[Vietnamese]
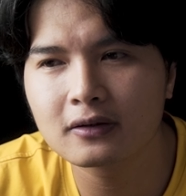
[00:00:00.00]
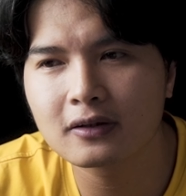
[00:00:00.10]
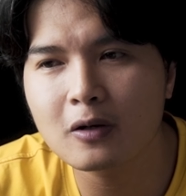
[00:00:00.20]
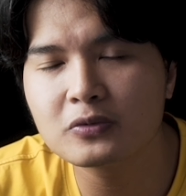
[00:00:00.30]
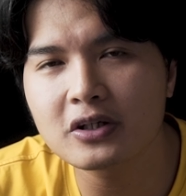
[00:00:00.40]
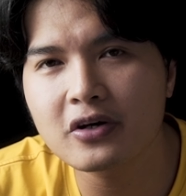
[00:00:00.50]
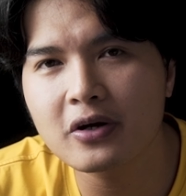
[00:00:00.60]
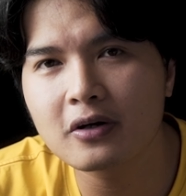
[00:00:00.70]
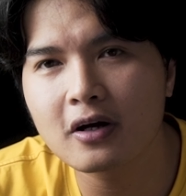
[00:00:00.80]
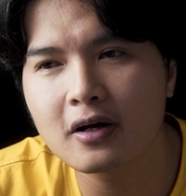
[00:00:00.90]
uh, không chỉ
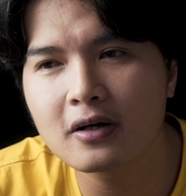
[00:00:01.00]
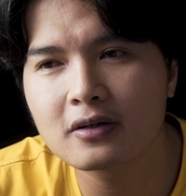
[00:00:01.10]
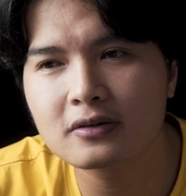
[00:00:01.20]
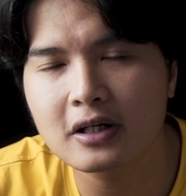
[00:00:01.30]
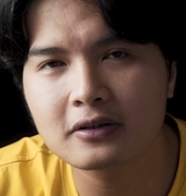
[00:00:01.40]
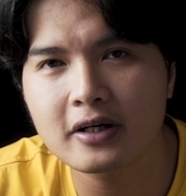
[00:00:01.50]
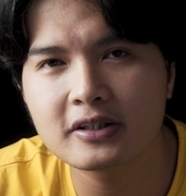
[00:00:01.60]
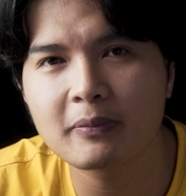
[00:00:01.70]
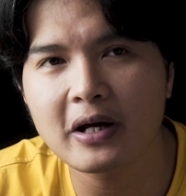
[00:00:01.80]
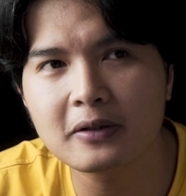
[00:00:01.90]
riêng uh, ngành nghề
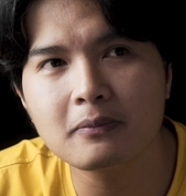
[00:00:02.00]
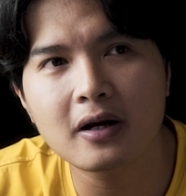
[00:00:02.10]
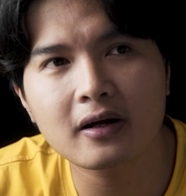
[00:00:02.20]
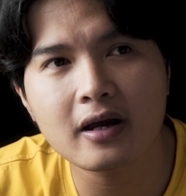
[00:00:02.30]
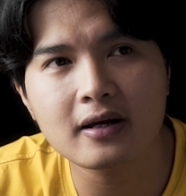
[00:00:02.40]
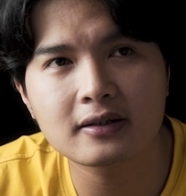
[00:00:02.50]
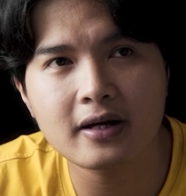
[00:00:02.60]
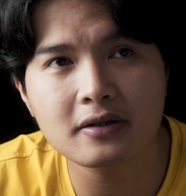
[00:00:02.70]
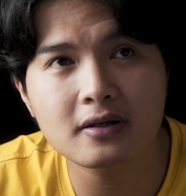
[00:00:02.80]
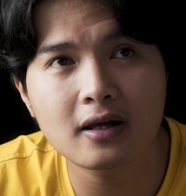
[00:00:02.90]
chụp ảnh mà các ngành
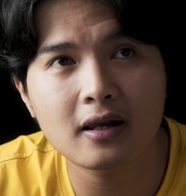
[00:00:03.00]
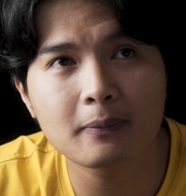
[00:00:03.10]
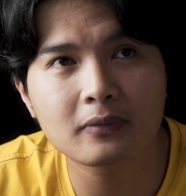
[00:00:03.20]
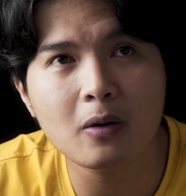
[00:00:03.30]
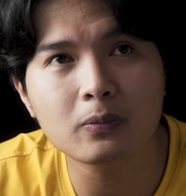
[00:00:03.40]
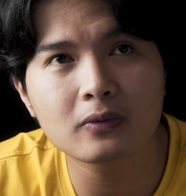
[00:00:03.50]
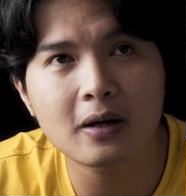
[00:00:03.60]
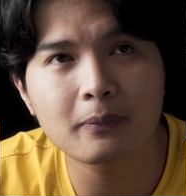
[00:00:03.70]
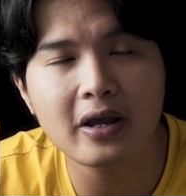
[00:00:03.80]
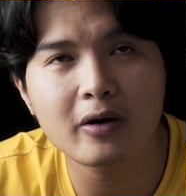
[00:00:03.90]
khác như là làm tóc
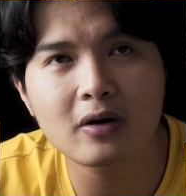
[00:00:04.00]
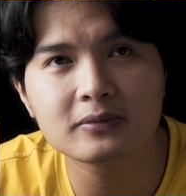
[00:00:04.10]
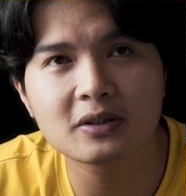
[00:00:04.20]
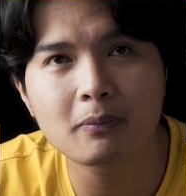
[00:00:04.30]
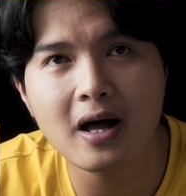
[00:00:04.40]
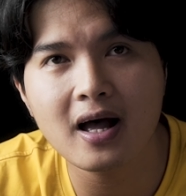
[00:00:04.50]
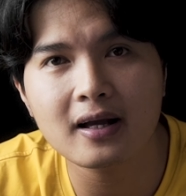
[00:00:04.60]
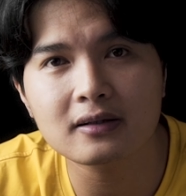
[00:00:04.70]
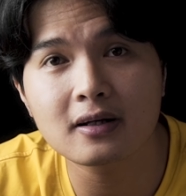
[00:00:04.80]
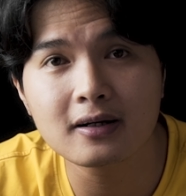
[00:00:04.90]
làm nail làm spa
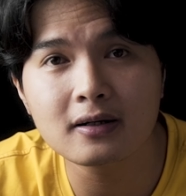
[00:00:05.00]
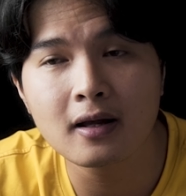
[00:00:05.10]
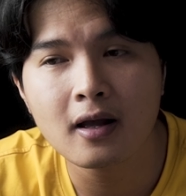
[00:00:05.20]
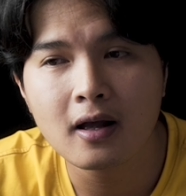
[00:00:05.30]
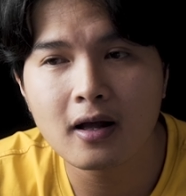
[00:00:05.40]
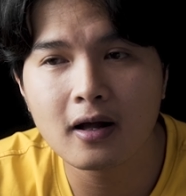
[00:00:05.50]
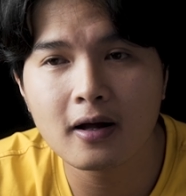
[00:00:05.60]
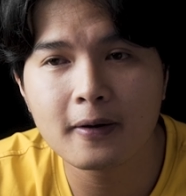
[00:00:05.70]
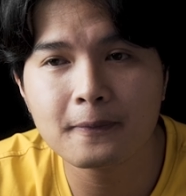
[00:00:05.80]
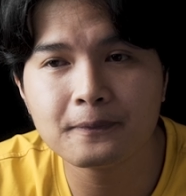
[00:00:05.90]
các thứ
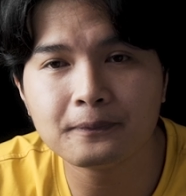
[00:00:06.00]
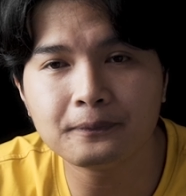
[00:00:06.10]
uh,